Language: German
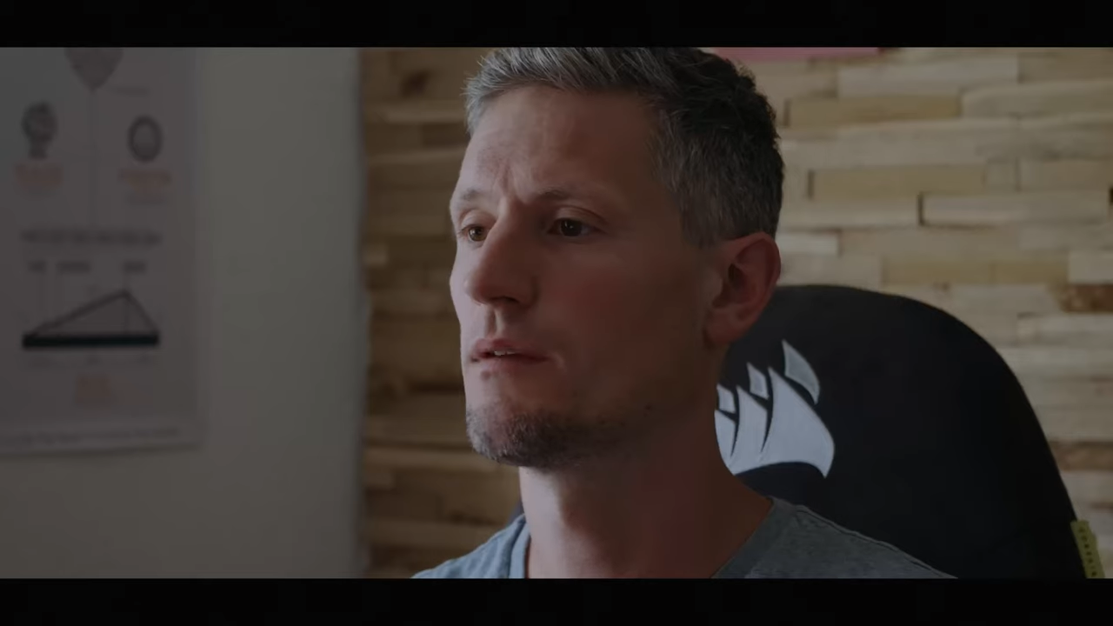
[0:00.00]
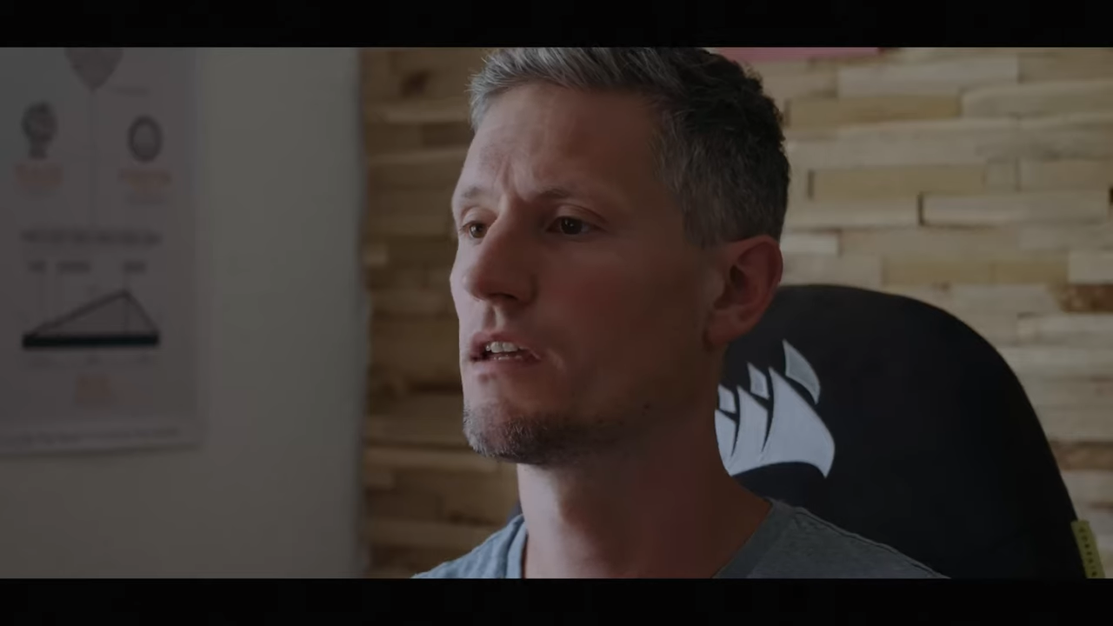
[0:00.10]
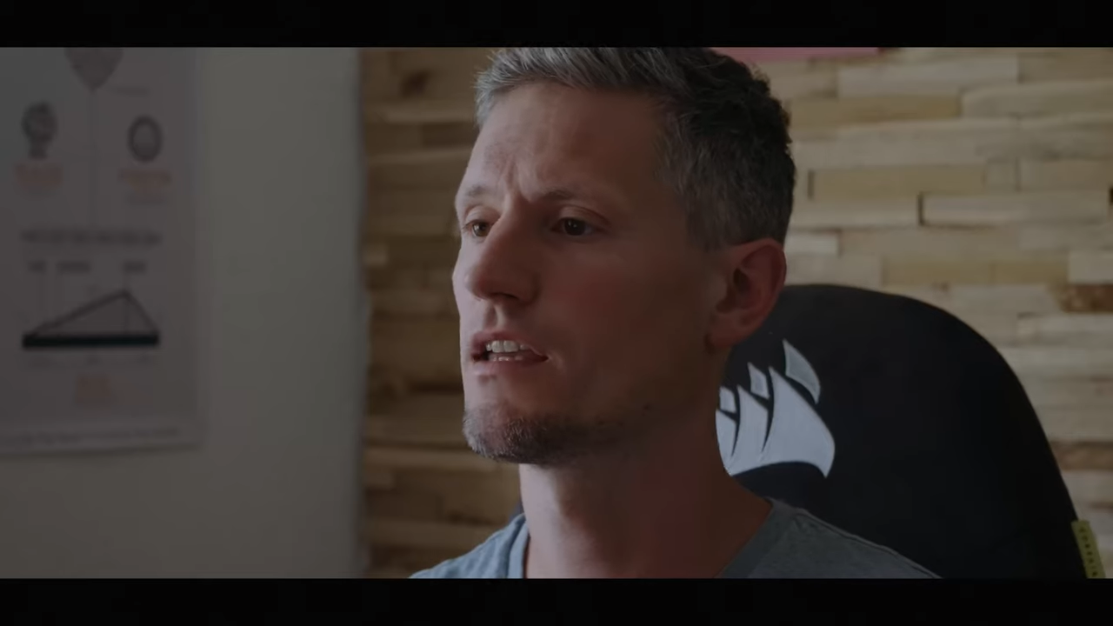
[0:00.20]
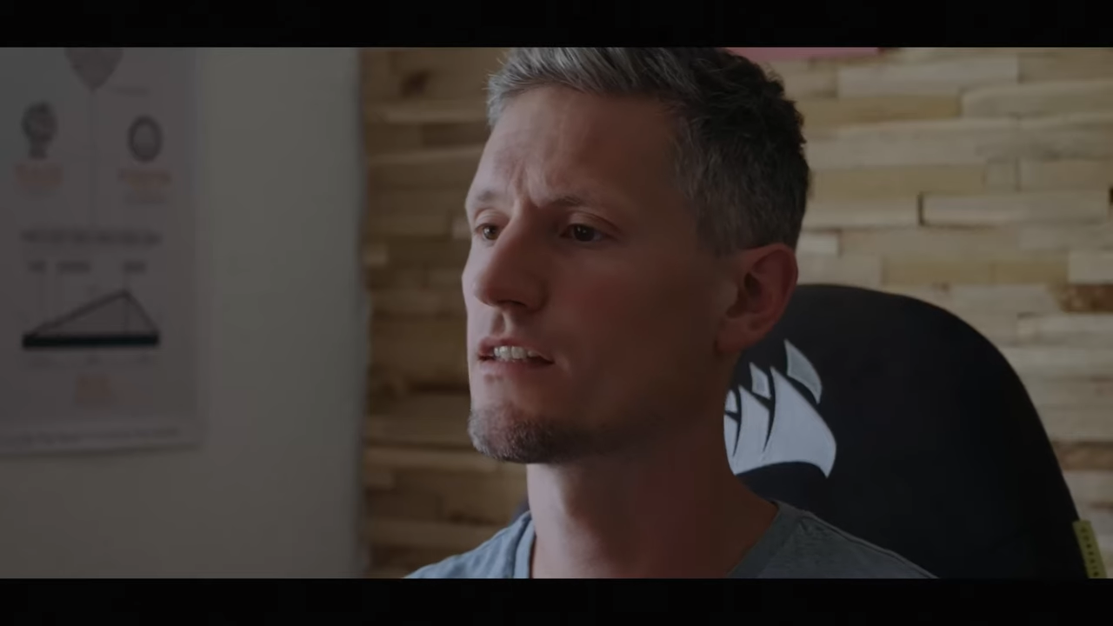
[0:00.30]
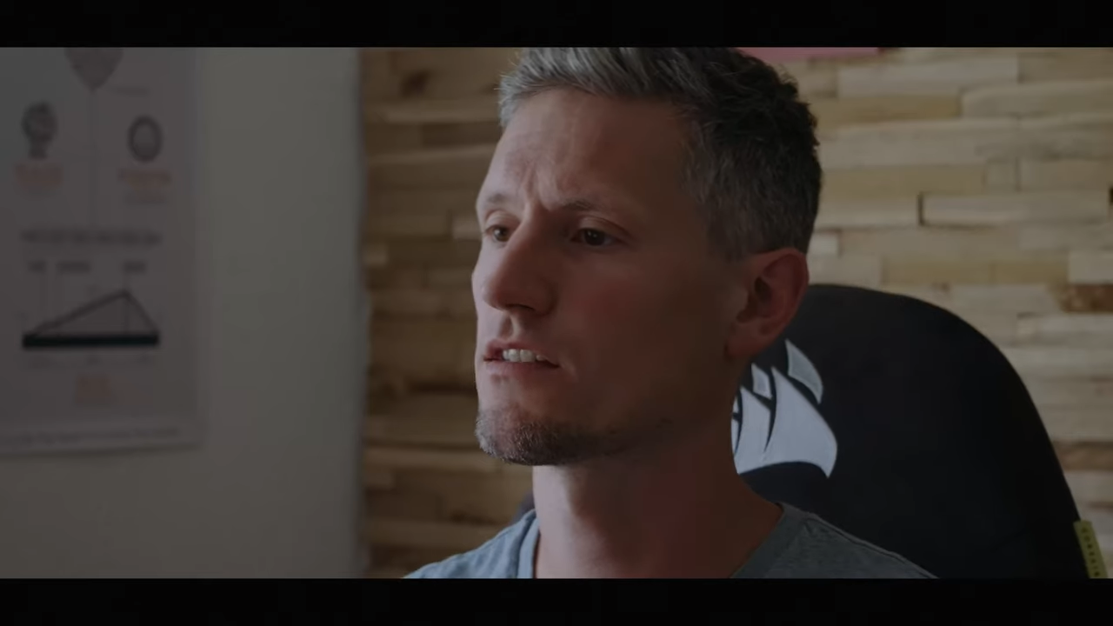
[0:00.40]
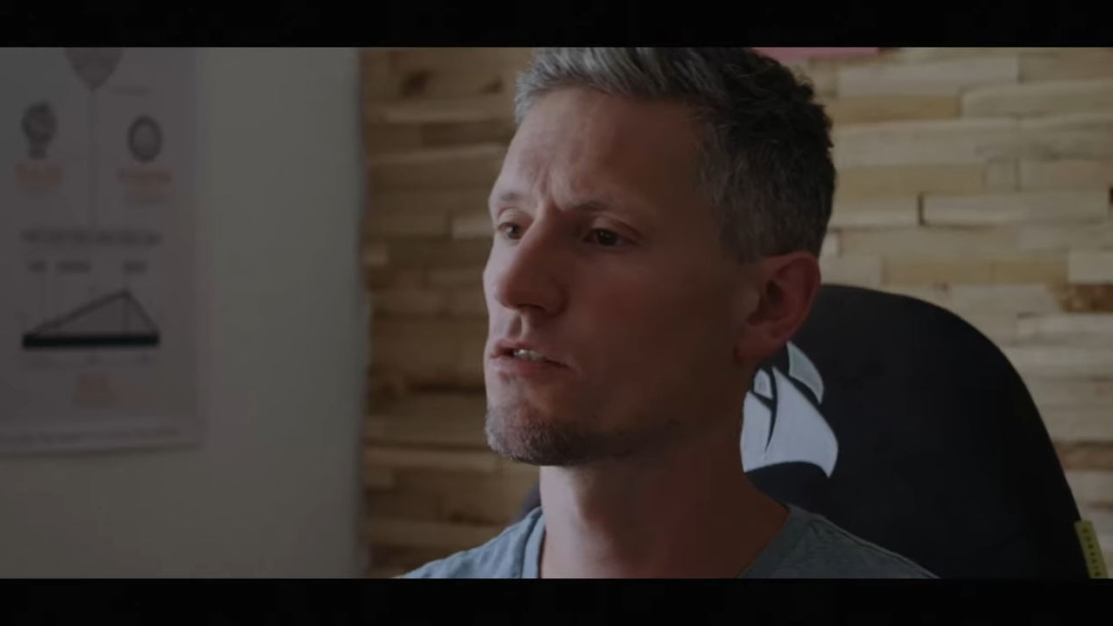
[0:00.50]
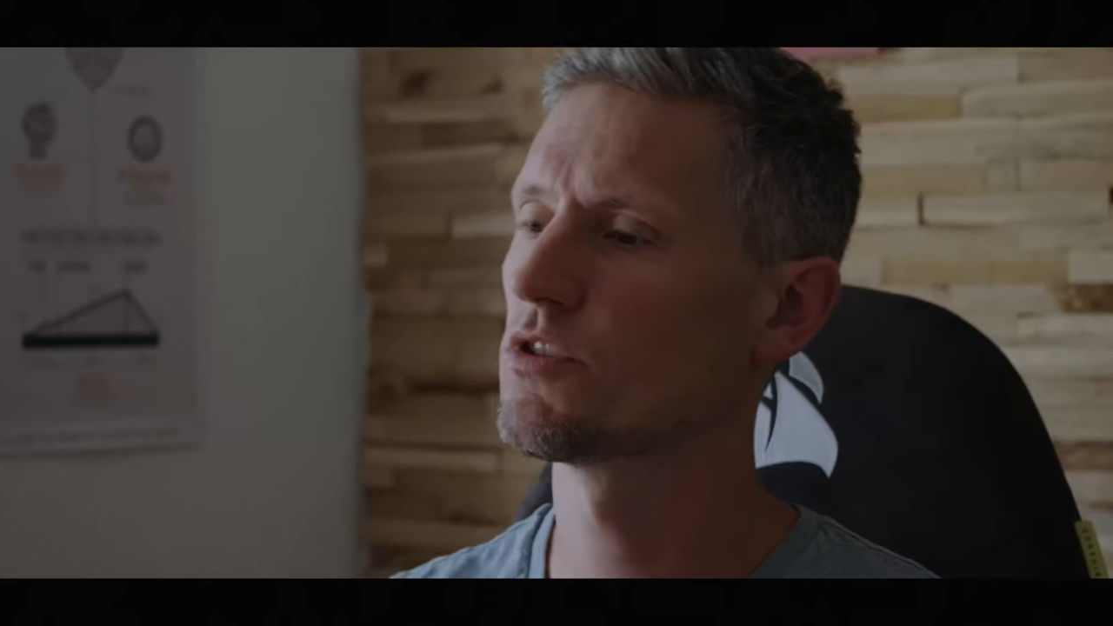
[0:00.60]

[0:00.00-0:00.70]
Im Gegensatz zum